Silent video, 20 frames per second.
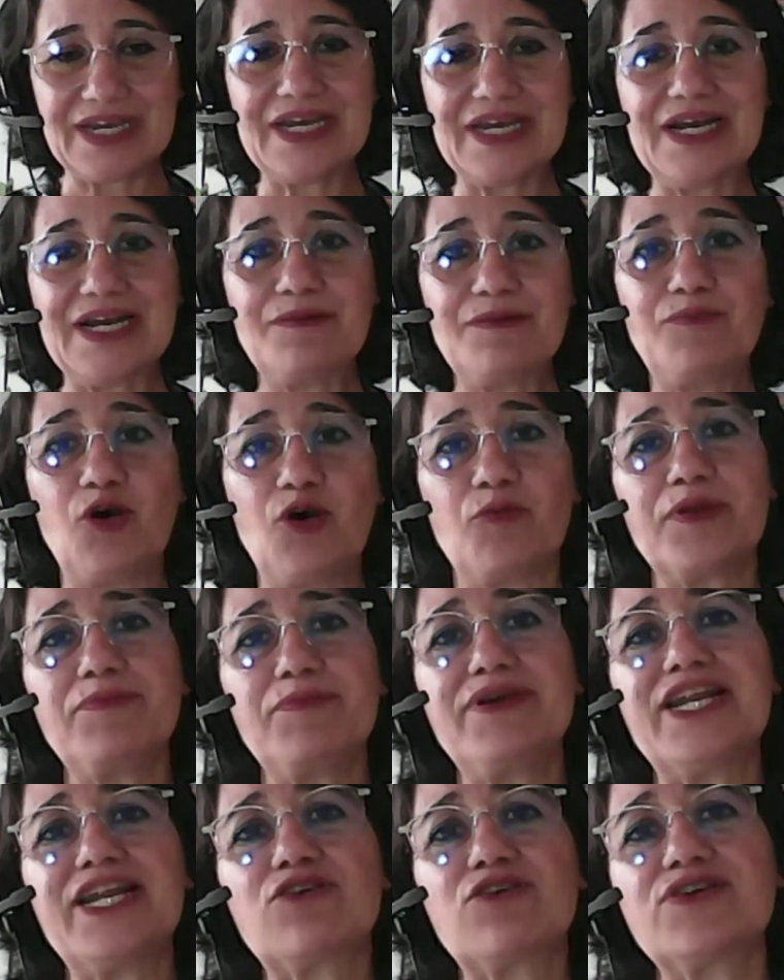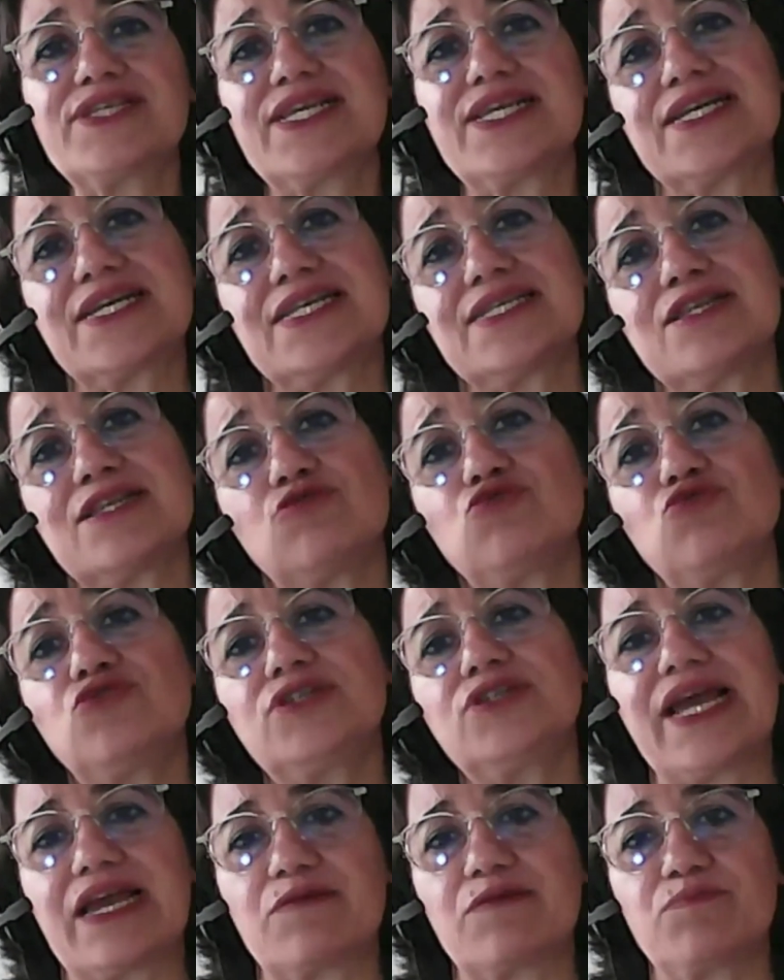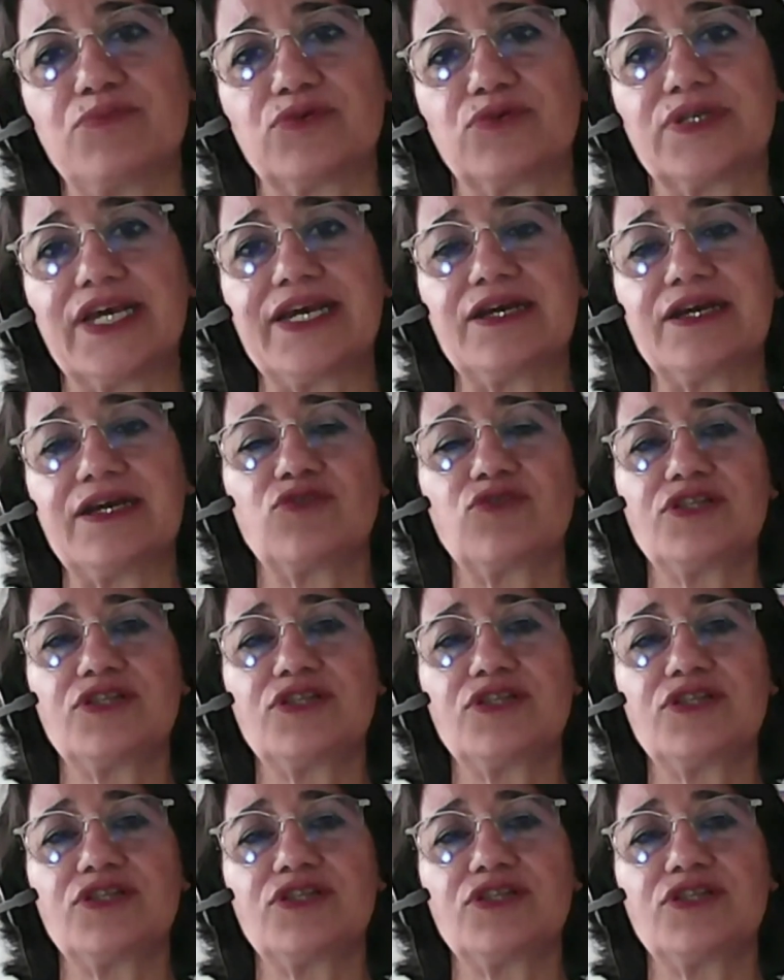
Bom, primeira coisa é a questão do tempo, né?